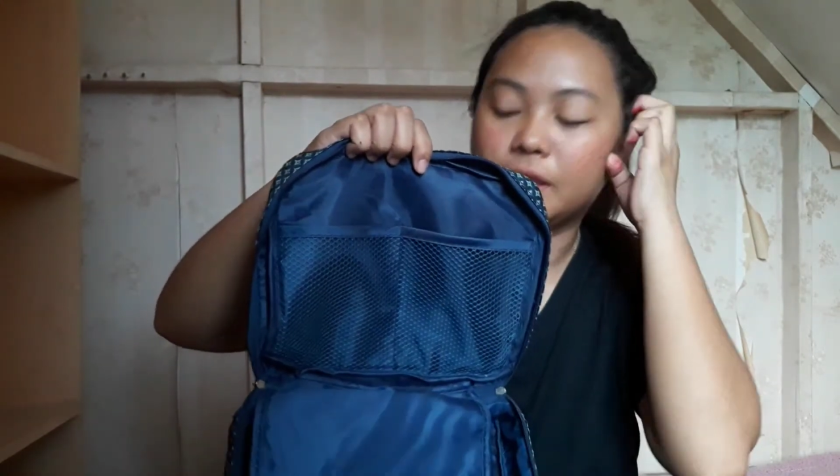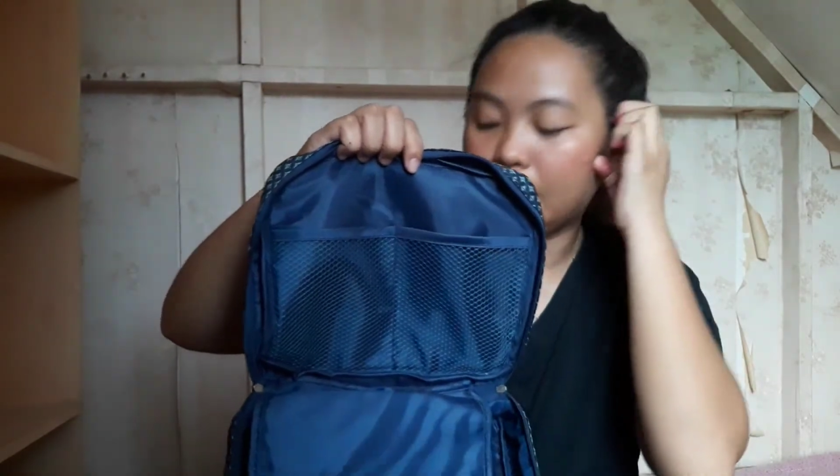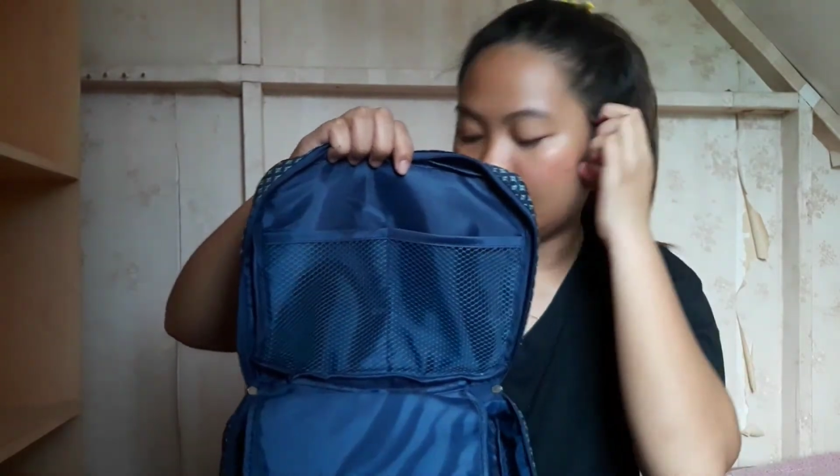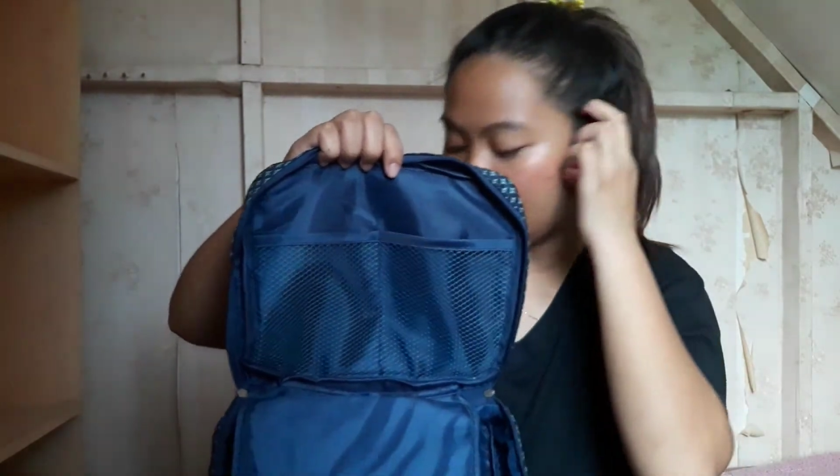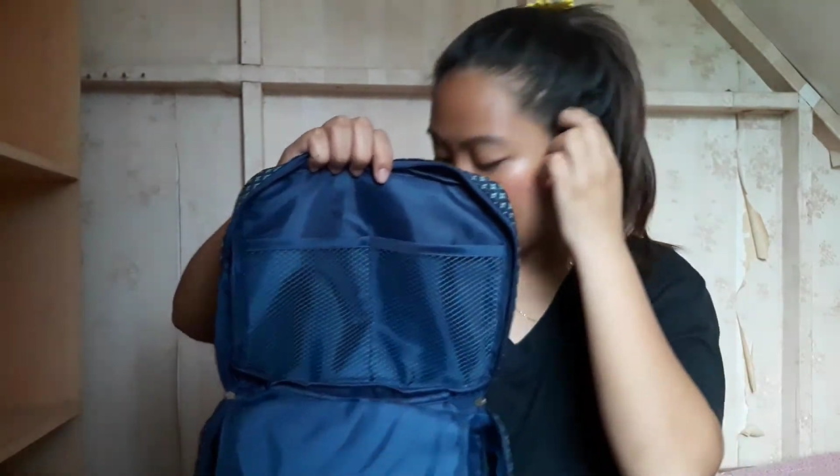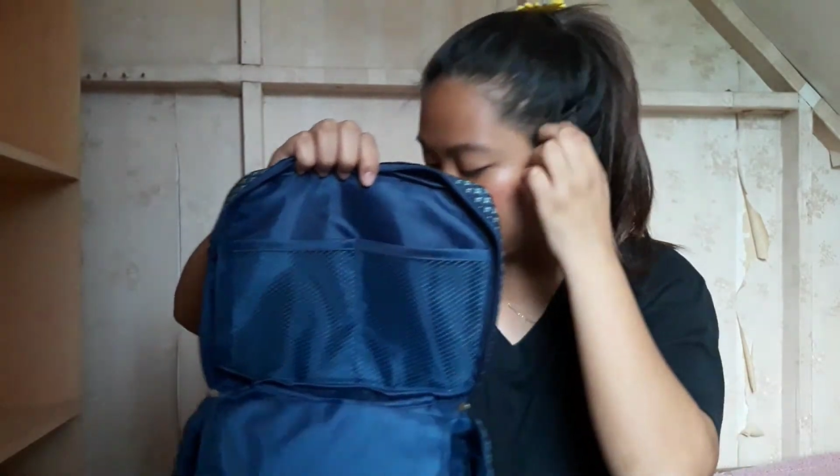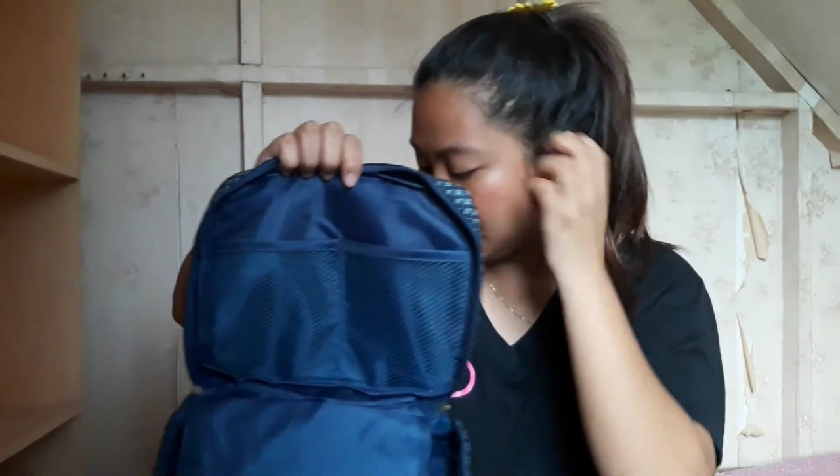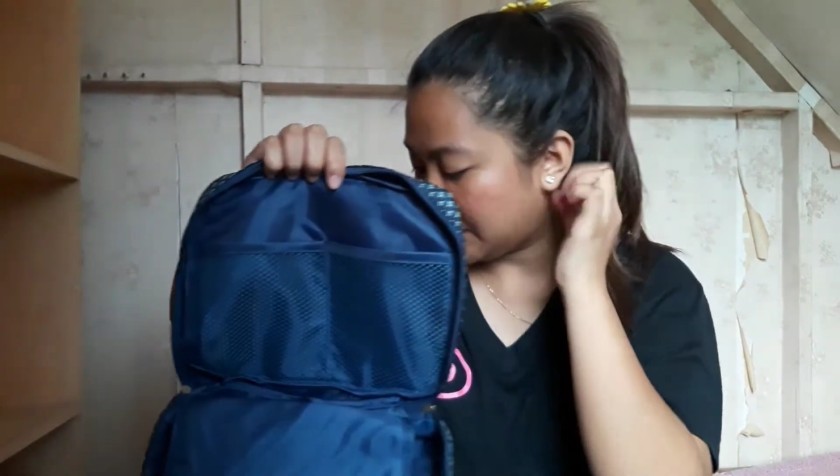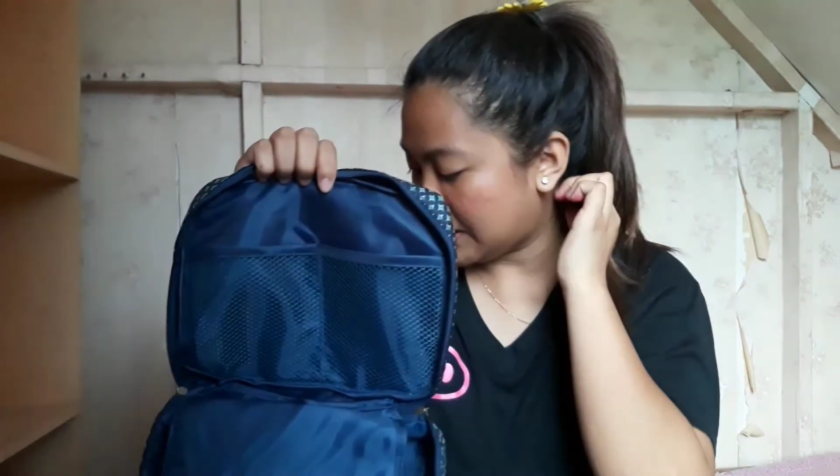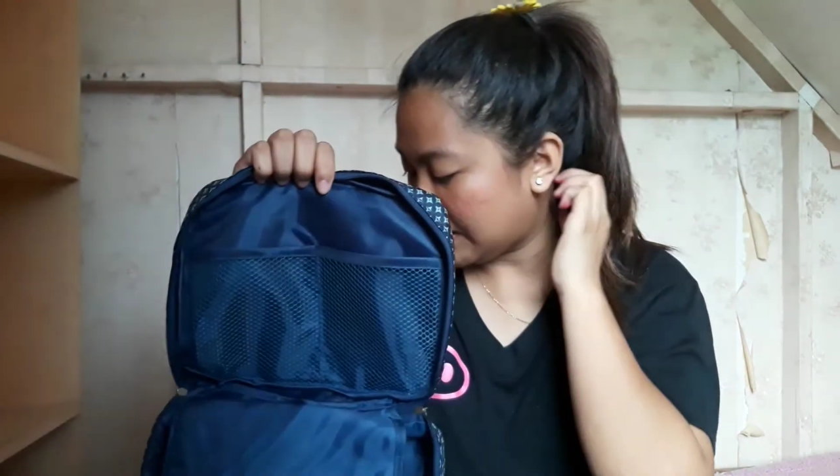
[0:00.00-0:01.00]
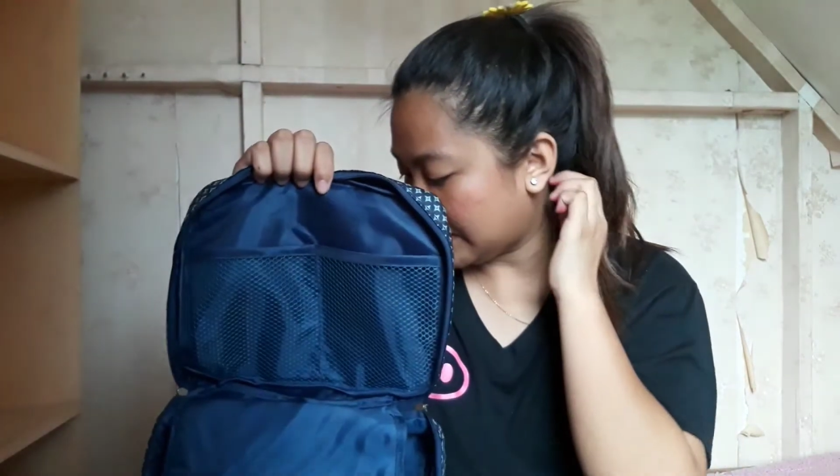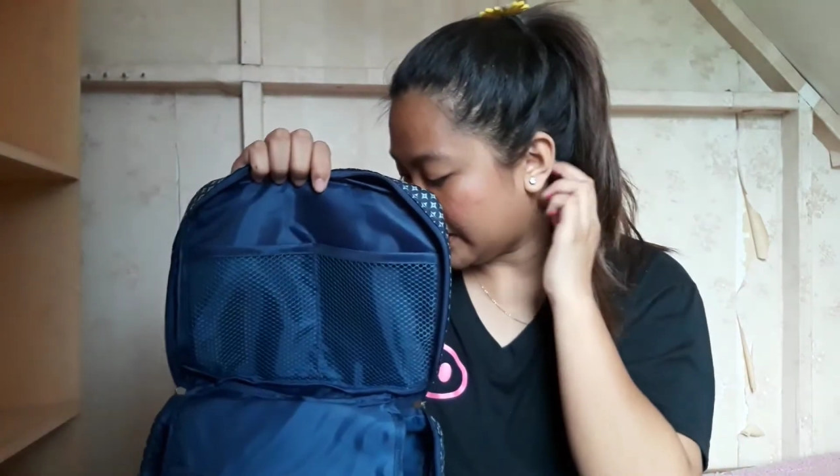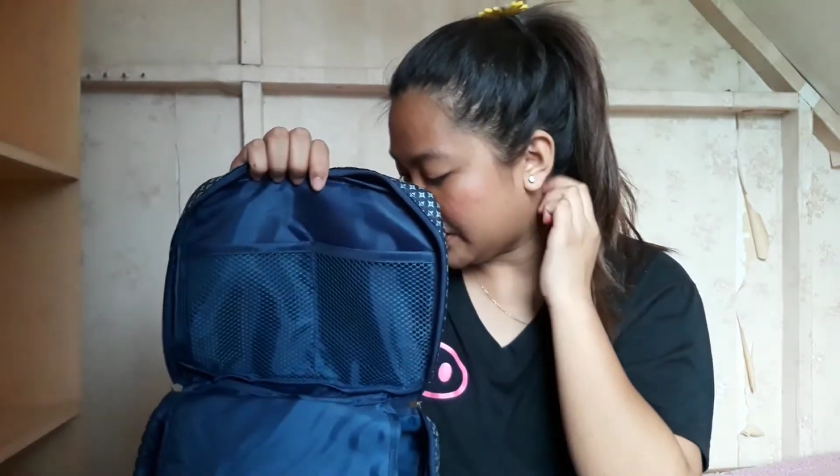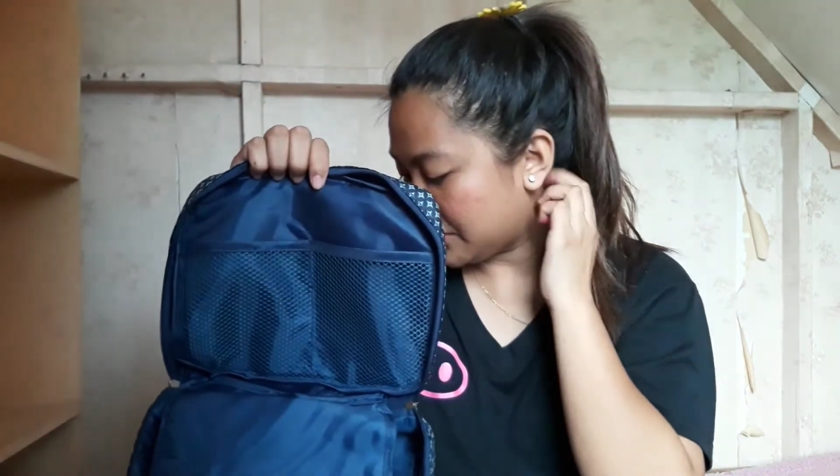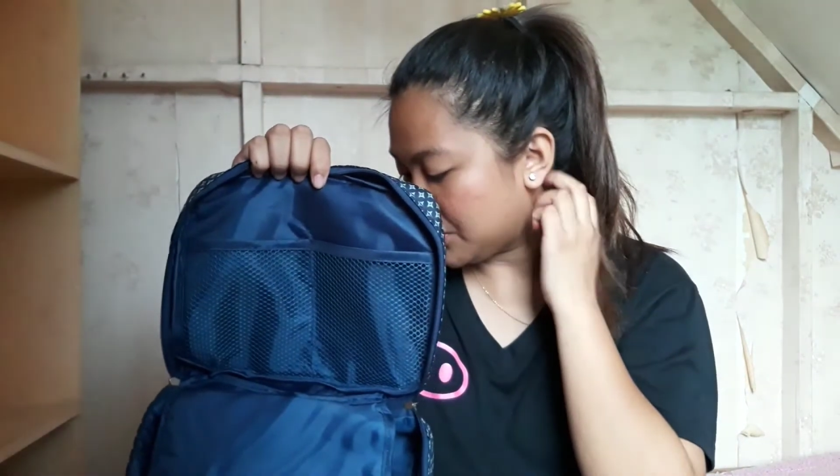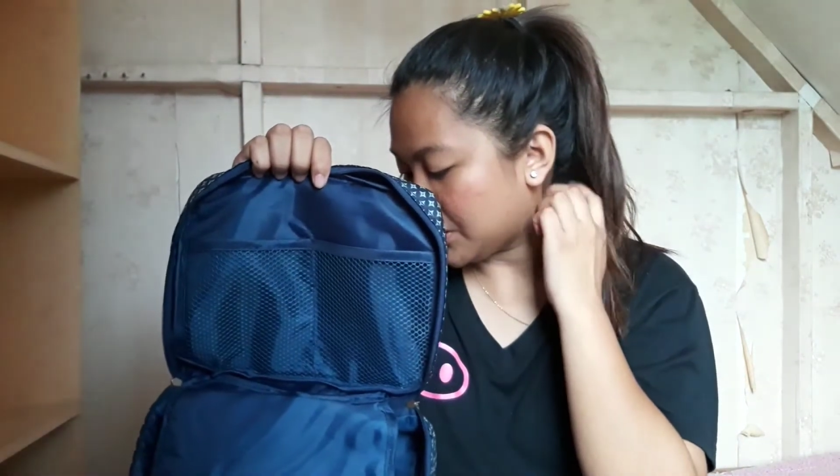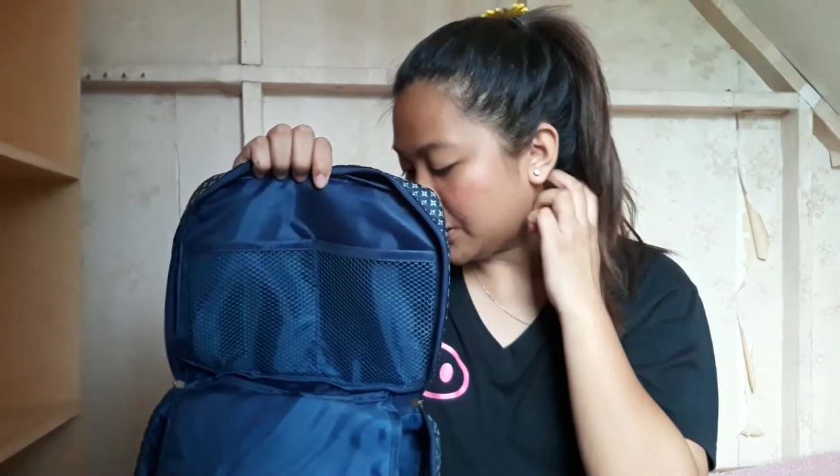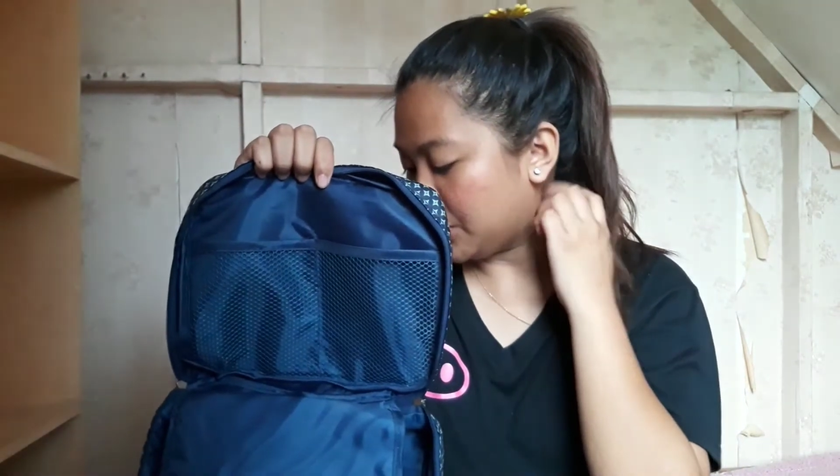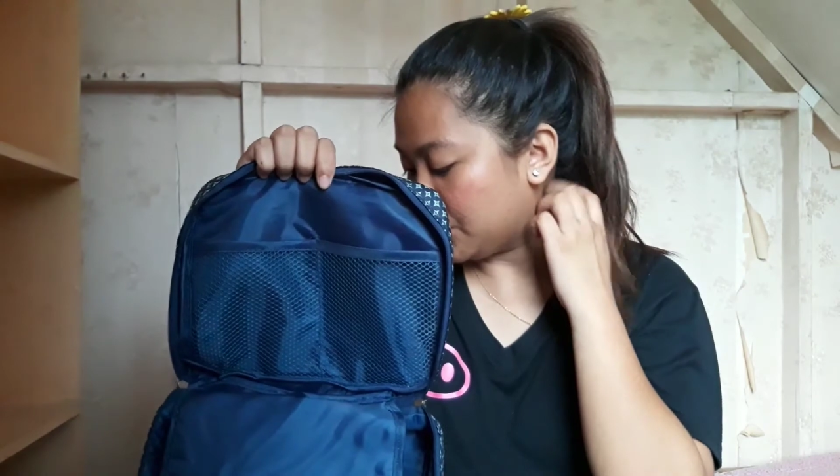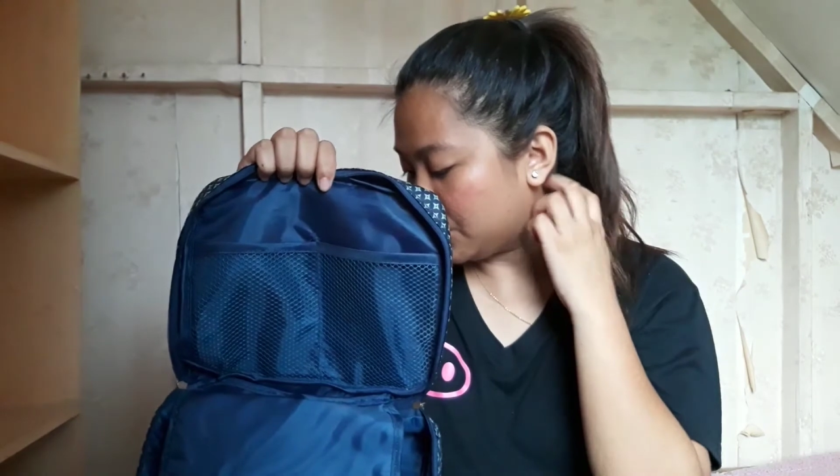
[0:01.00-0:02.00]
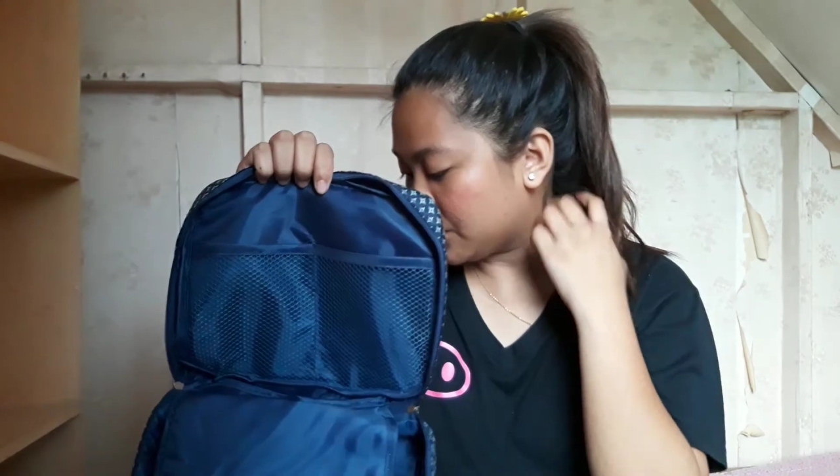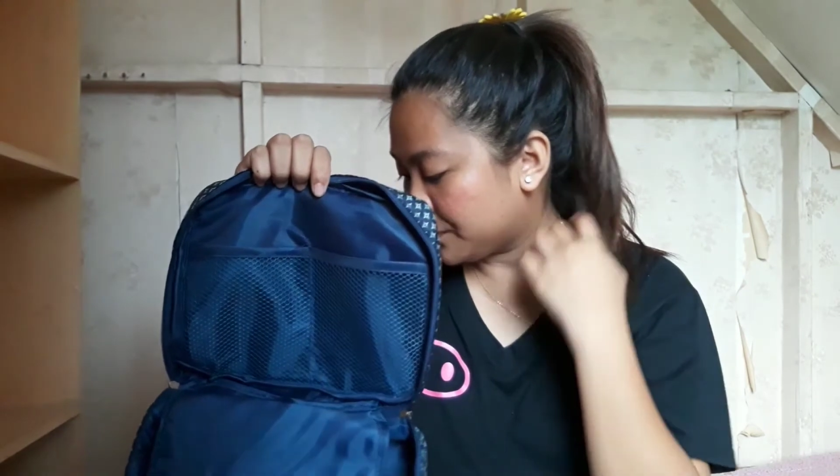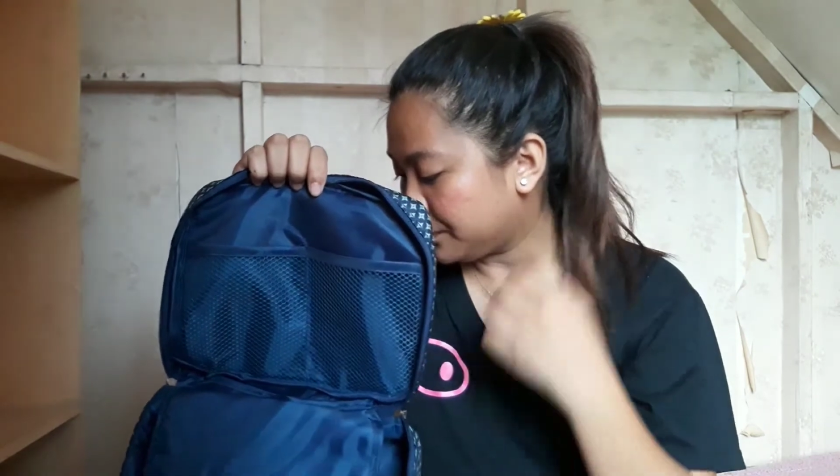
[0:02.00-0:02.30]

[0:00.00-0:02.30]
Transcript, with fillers: gaya ako, nilalagay ko dyan yung